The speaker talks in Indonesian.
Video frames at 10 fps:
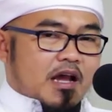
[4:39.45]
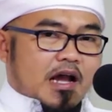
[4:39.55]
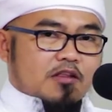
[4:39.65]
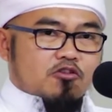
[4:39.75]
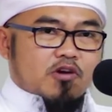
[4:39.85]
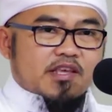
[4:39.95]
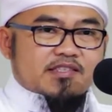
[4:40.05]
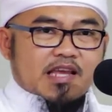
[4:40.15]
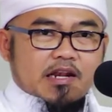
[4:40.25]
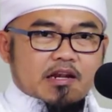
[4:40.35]
atau
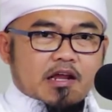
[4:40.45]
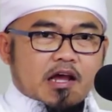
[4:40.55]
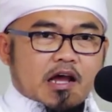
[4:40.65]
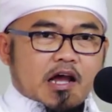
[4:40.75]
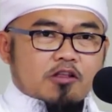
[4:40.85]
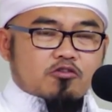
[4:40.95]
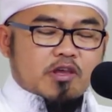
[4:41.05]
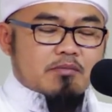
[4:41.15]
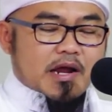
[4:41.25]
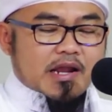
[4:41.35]
lisan atau
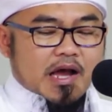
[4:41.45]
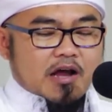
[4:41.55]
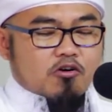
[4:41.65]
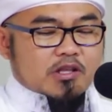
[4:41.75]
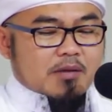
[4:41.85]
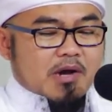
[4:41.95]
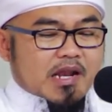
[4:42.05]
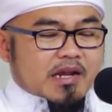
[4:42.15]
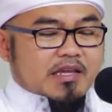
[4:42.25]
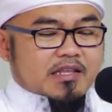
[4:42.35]
ibadah anggota
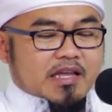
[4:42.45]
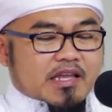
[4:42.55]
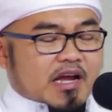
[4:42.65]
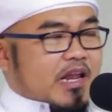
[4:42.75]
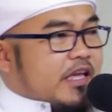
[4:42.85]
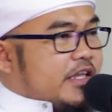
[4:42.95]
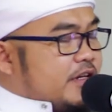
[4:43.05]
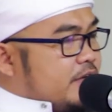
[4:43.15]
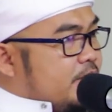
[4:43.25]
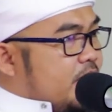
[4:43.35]
badan kita yang
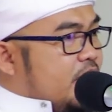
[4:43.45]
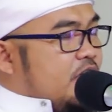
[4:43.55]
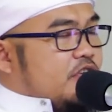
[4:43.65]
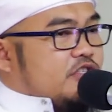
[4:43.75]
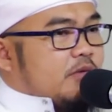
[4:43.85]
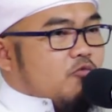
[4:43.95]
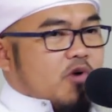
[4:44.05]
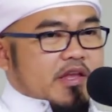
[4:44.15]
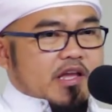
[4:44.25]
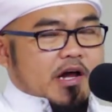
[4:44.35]
lain
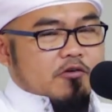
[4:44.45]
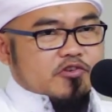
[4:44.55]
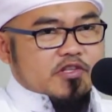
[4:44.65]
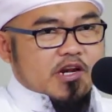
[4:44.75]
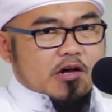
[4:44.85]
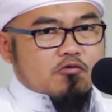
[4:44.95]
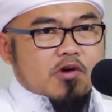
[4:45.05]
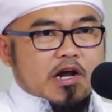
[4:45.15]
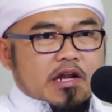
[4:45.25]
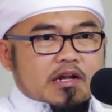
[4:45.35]
semuanya harus
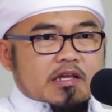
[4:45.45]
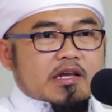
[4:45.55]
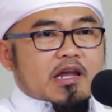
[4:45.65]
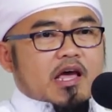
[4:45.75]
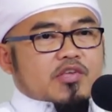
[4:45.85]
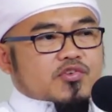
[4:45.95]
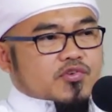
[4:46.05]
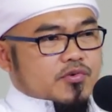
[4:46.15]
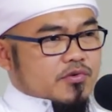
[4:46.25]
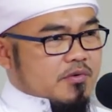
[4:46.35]
dilakukan ikhlas
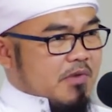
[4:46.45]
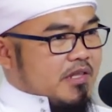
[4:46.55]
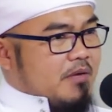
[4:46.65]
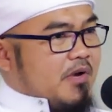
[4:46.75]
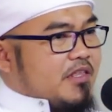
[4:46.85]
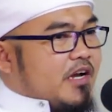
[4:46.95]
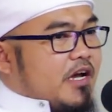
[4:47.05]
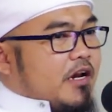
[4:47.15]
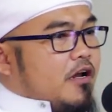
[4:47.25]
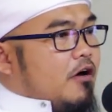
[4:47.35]
semata-mata
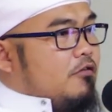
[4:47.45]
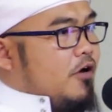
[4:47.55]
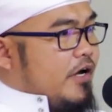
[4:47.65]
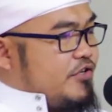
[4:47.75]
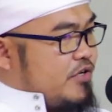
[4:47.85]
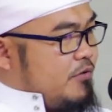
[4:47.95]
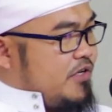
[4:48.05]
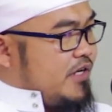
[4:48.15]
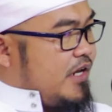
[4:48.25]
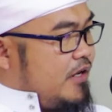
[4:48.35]
karena Allah Azza wa
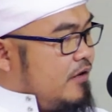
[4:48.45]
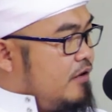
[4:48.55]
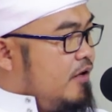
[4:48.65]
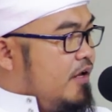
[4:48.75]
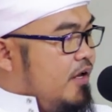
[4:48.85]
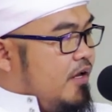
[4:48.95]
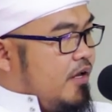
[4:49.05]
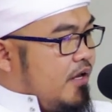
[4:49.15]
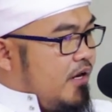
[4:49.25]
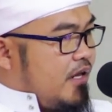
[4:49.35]
Jal.
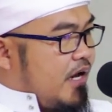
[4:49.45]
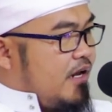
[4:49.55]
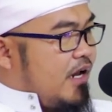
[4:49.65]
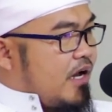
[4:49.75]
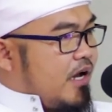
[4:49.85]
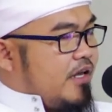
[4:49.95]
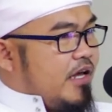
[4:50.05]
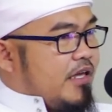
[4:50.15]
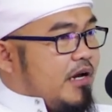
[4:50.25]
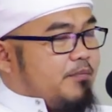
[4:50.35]
Ini adalah
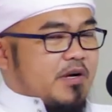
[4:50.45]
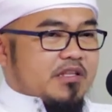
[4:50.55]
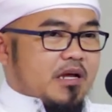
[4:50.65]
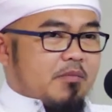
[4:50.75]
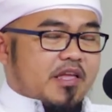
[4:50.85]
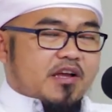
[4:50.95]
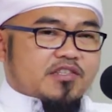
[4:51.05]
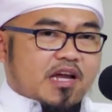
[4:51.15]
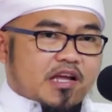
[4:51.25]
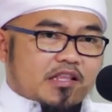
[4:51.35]
kaidah yang pertama yang
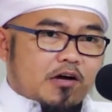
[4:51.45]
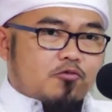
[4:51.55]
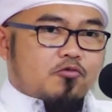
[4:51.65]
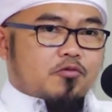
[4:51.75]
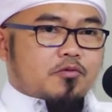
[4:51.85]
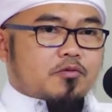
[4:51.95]
sangat agung.